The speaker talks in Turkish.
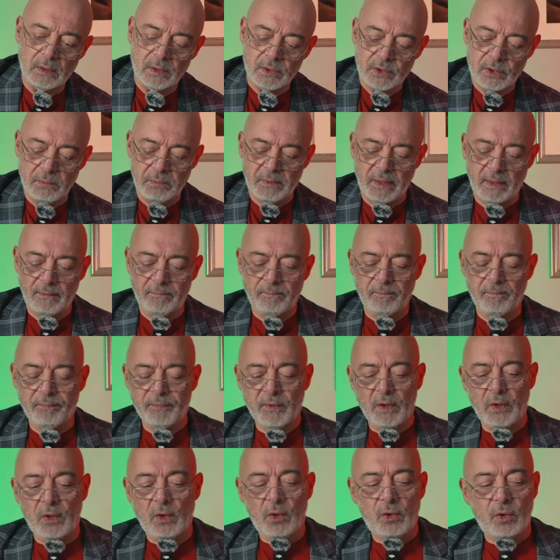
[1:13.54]
Şimdi
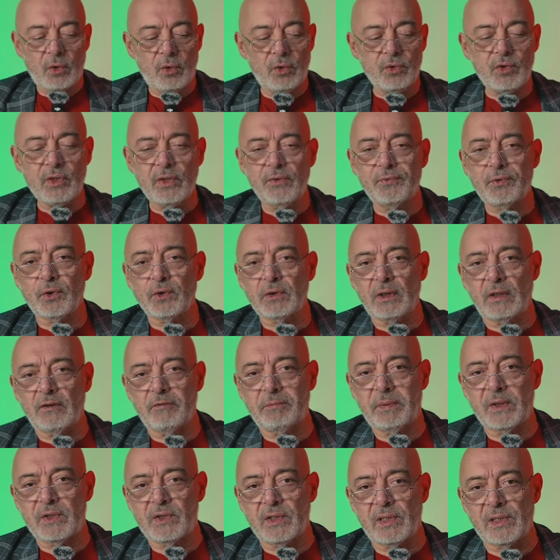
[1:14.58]
önce
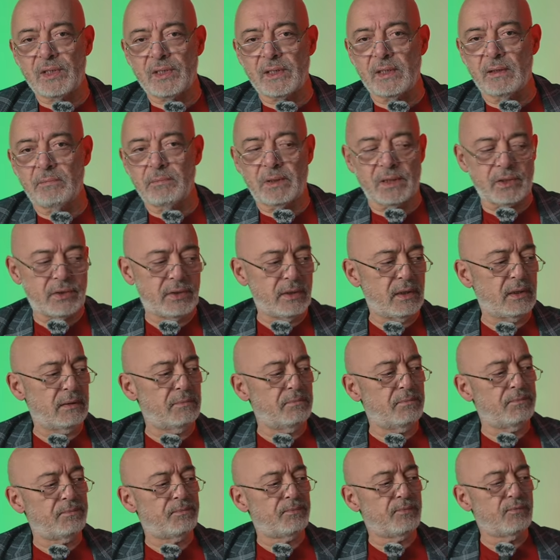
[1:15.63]
fotoğraf becerisinden
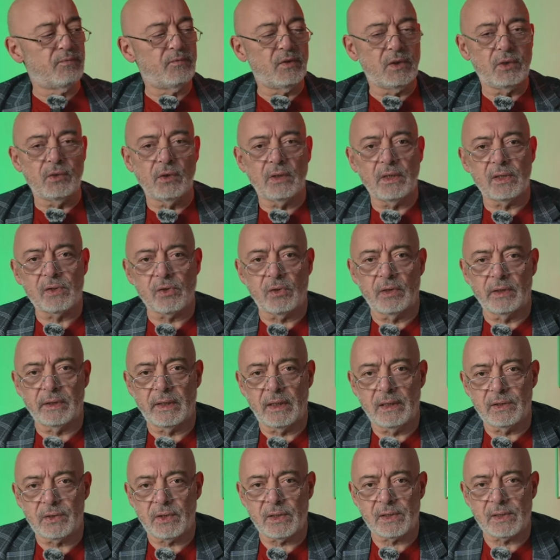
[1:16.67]
başlayalım. Videoya sonra
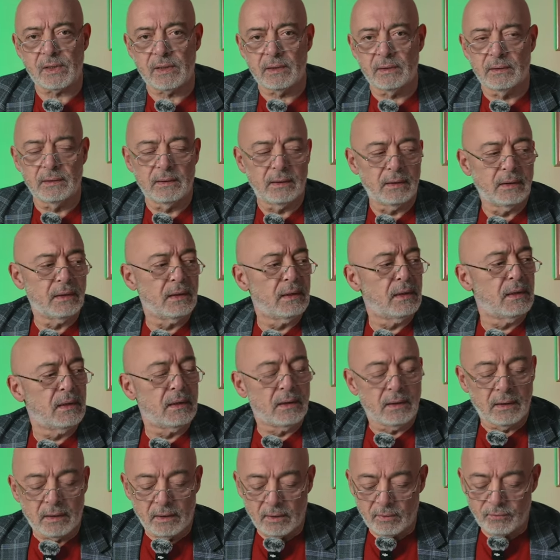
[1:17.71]
geleceğiz.
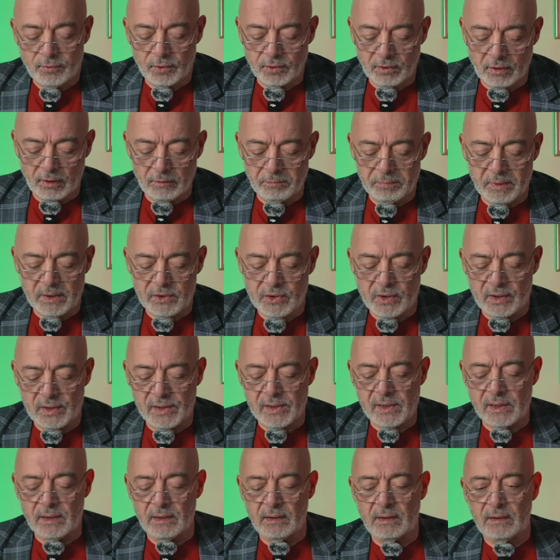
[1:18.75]
Fotoğraf
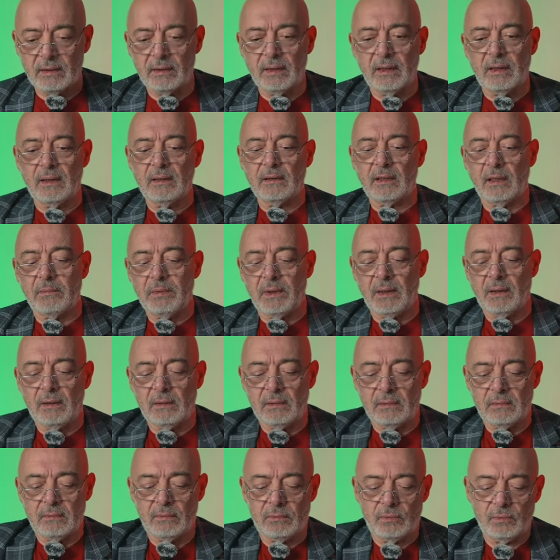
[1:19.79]
becerisinde tabii
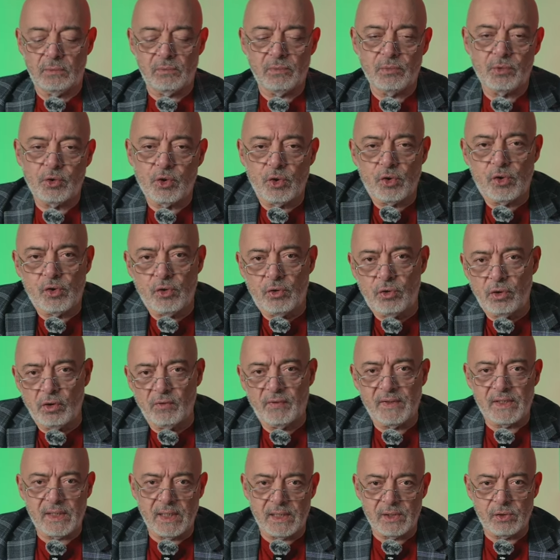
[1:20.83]
çözünürlük
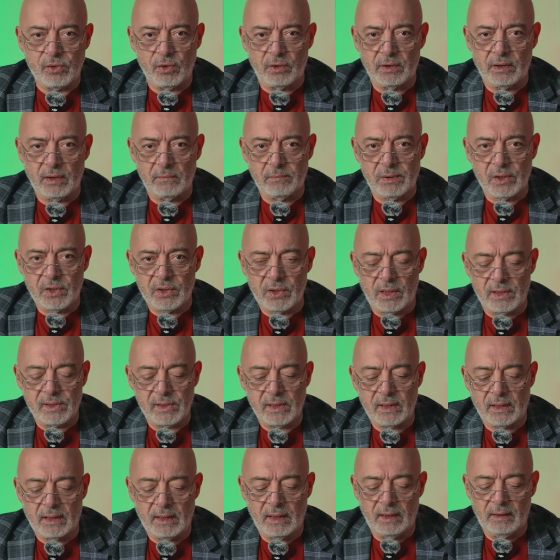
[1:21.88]
ve sensörden
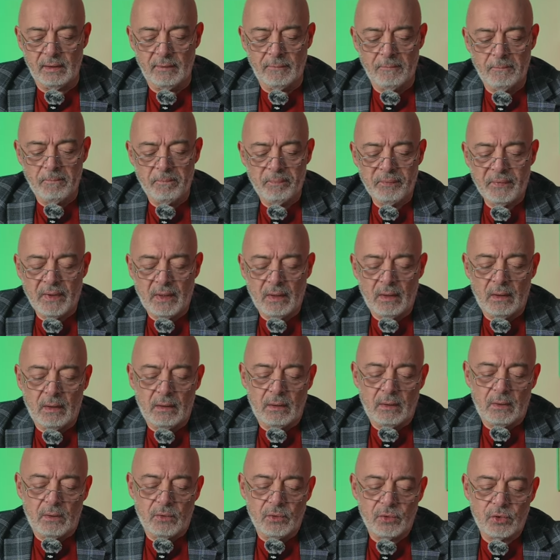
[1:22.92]
başlarsak eğer
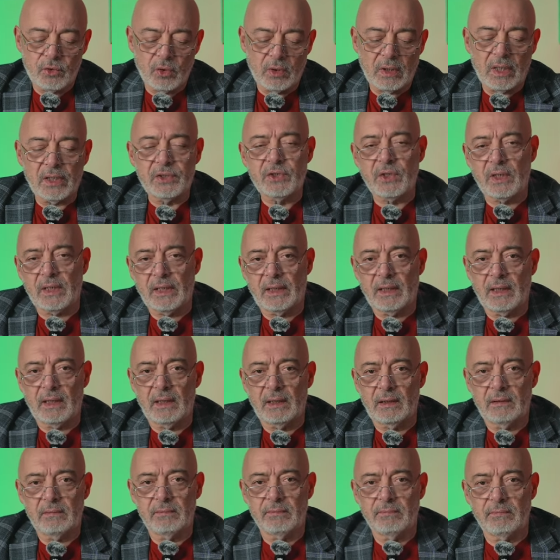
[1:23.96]
çok açık
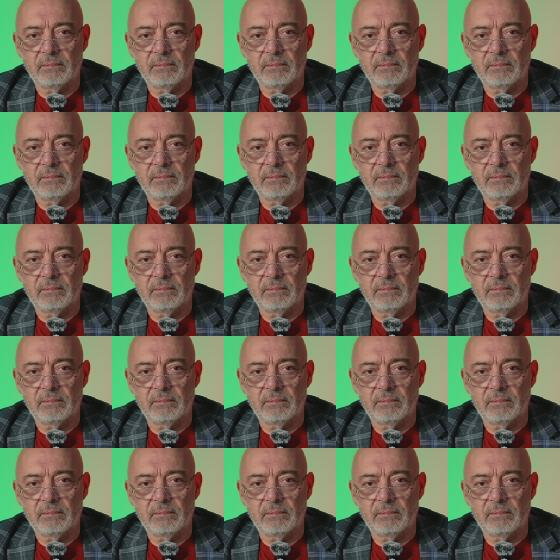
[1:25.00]
ara